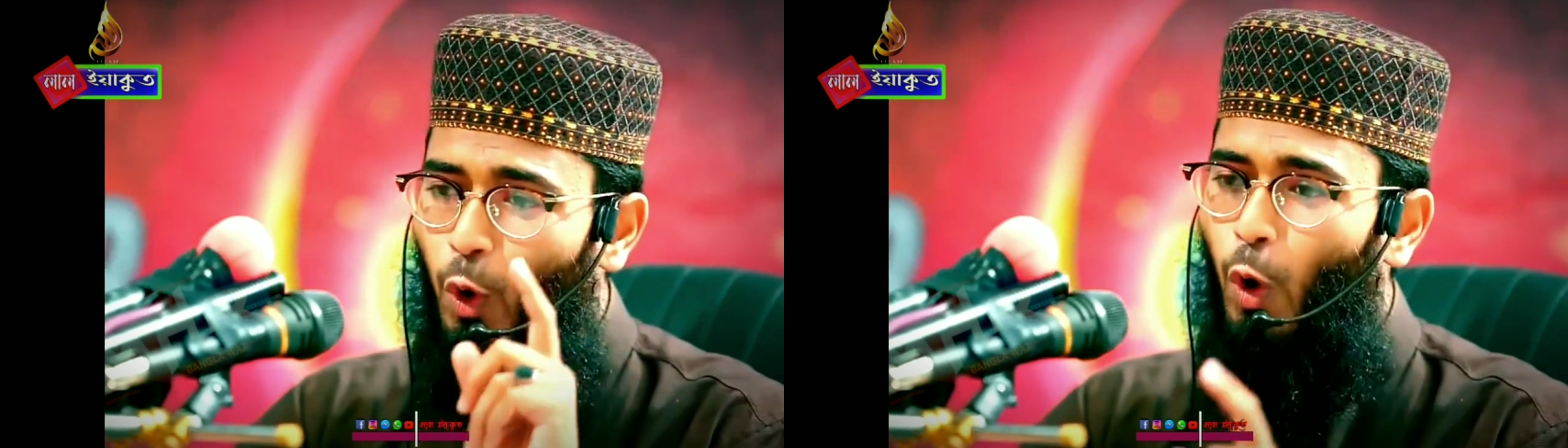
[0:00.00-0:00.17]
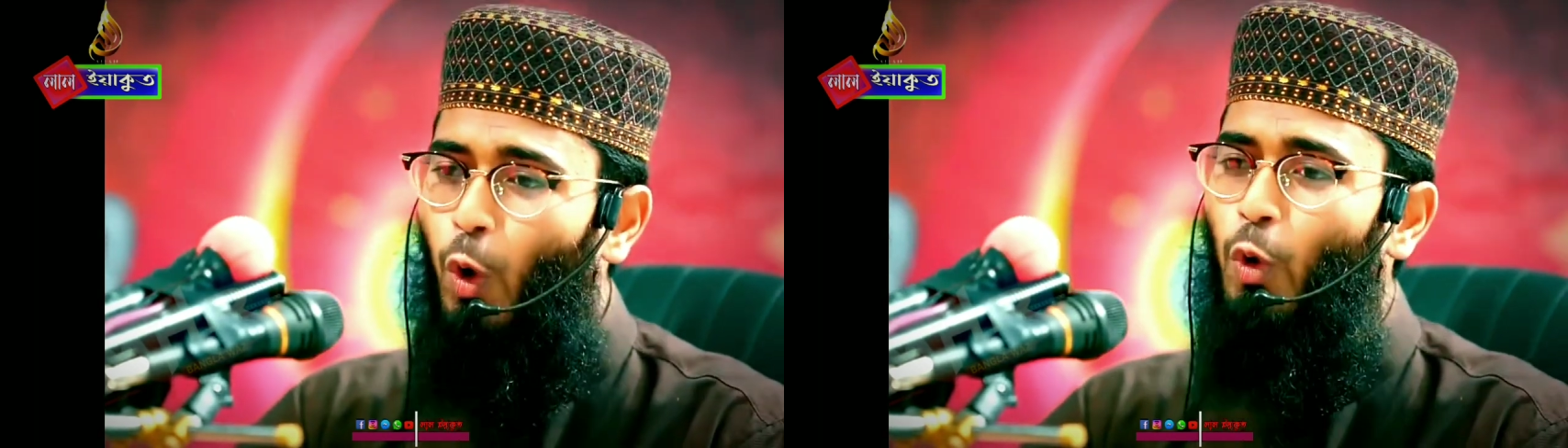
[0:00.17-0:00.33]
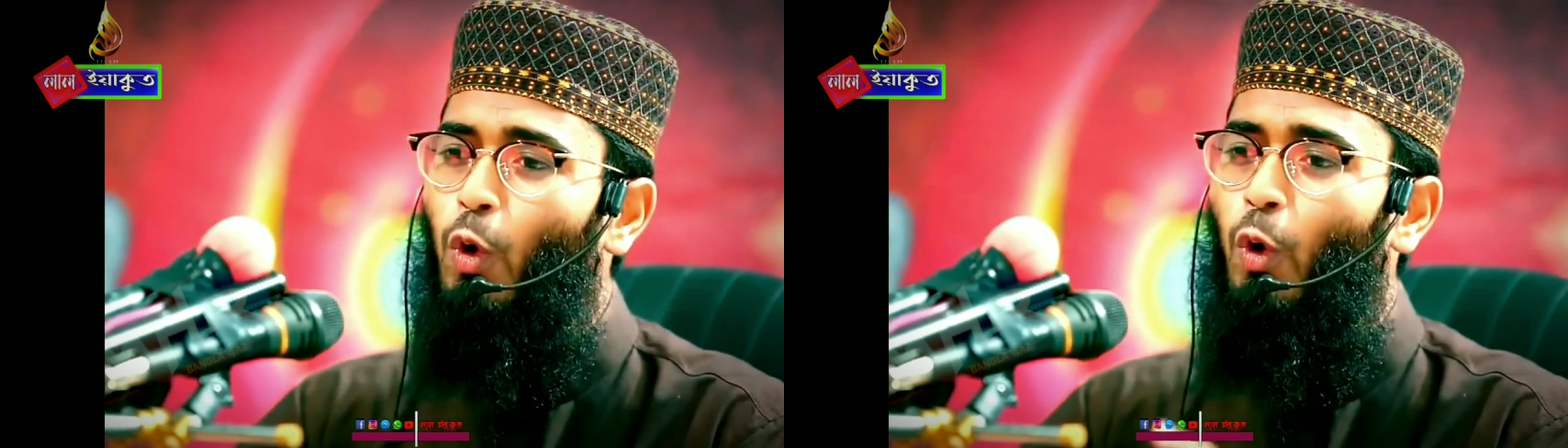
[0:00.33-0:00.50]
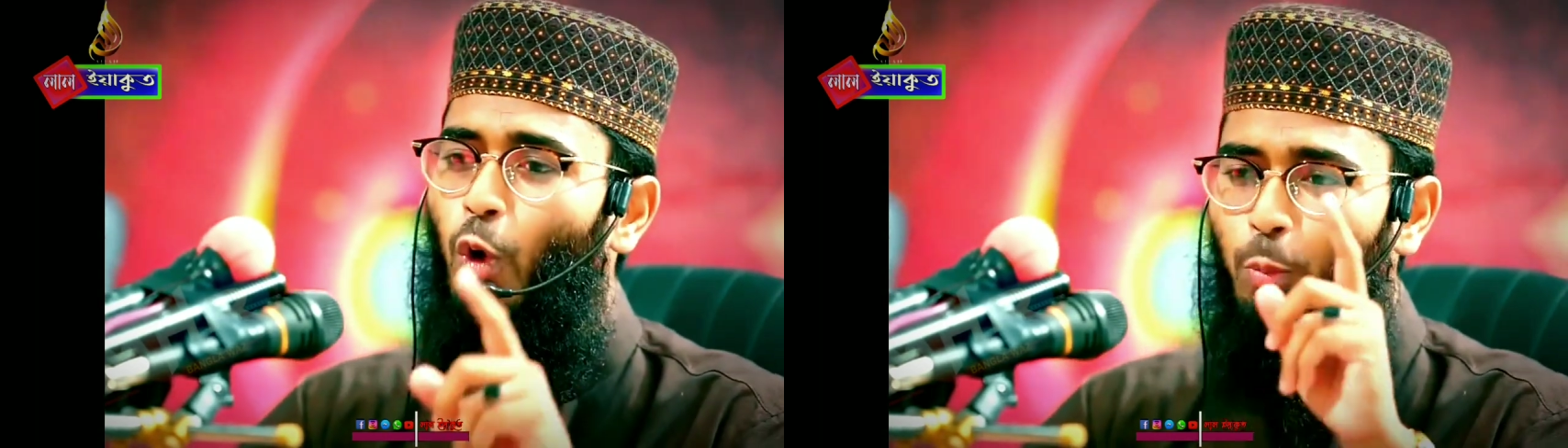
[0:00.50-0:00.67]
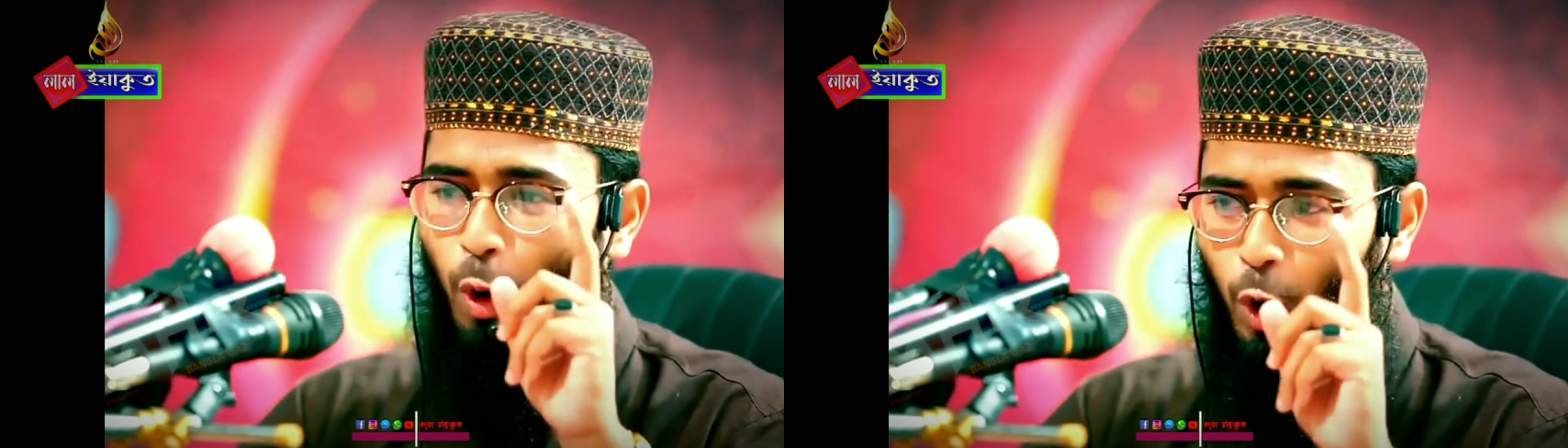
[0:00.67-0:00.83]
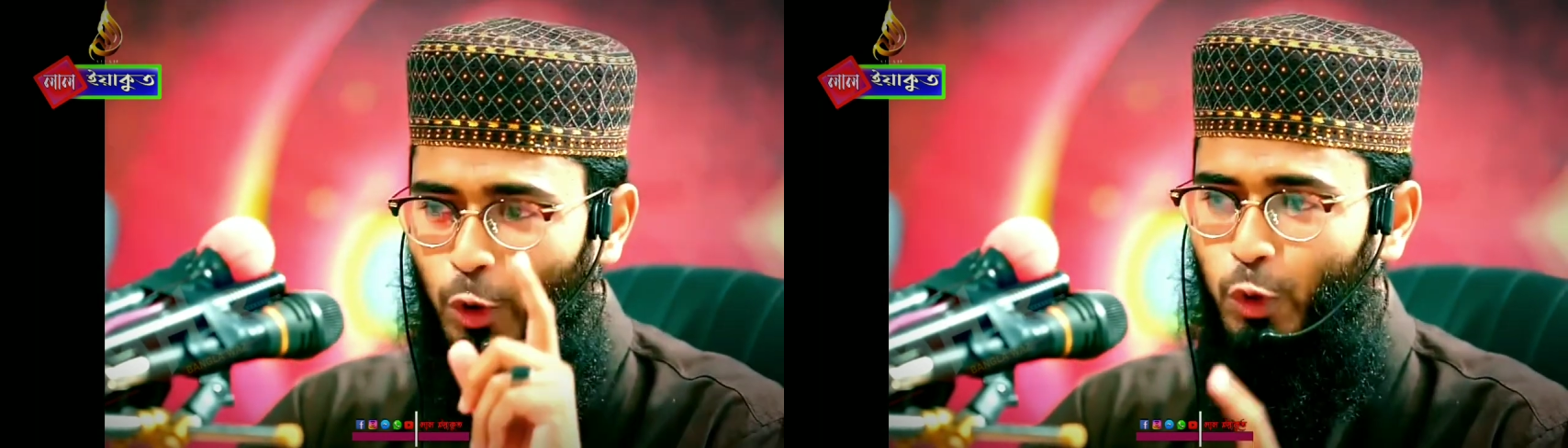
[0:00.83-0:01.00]
কখনো কোনো
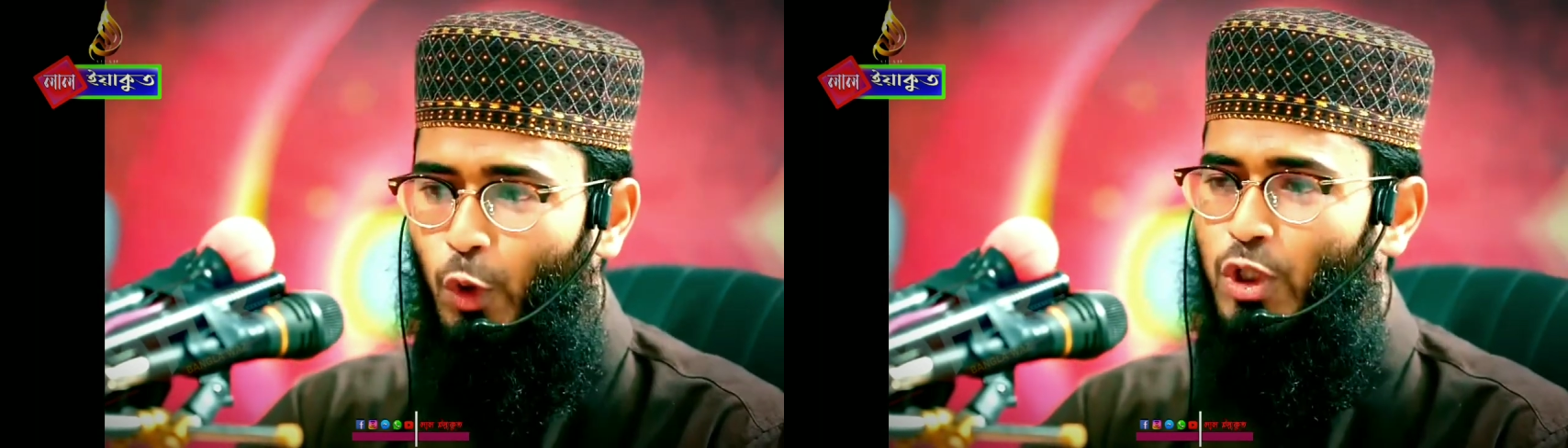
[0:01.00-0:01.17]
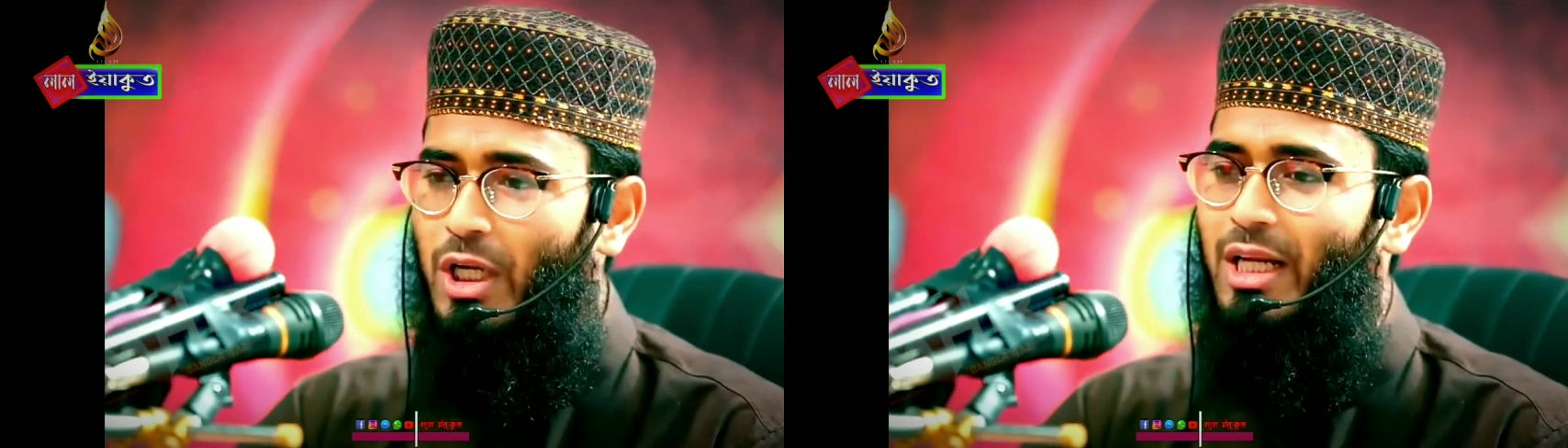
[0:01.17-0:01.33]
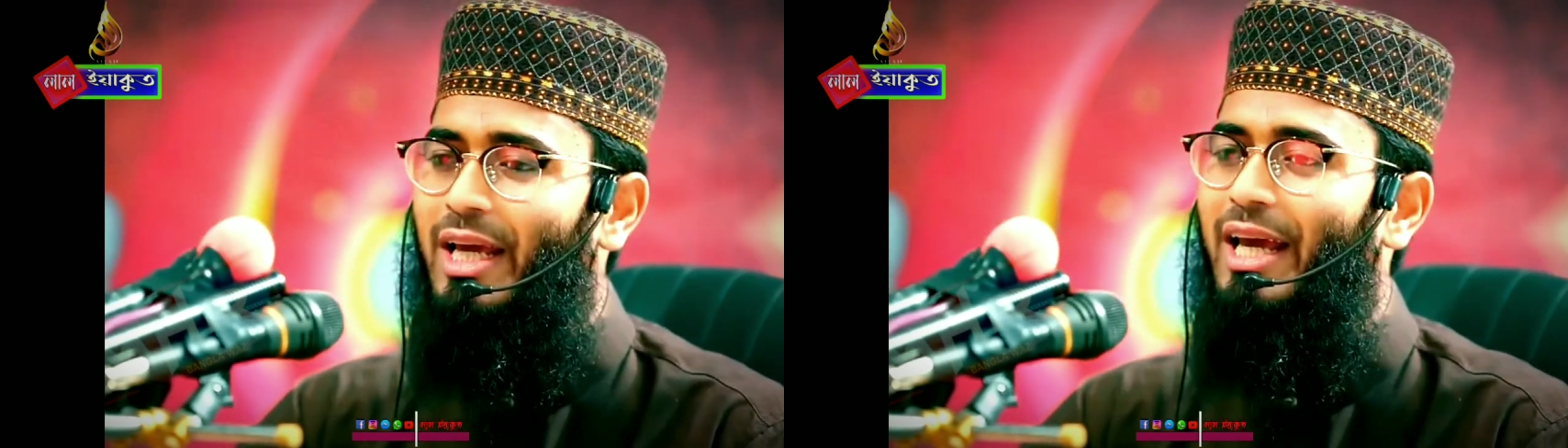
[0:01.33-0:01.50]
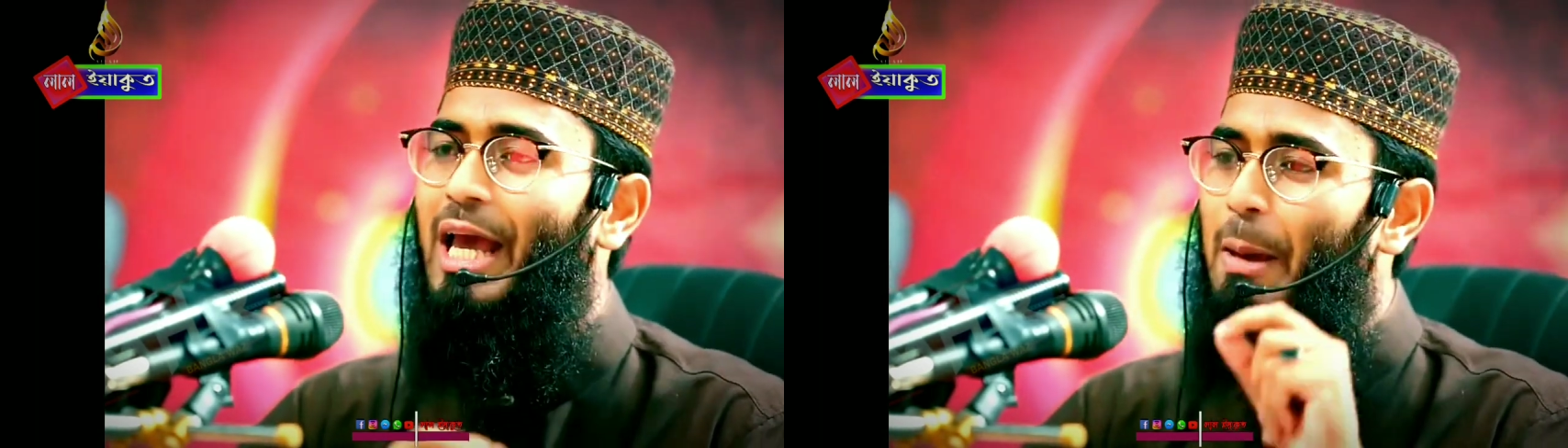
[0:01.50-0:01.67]
ভদ্র ছেলে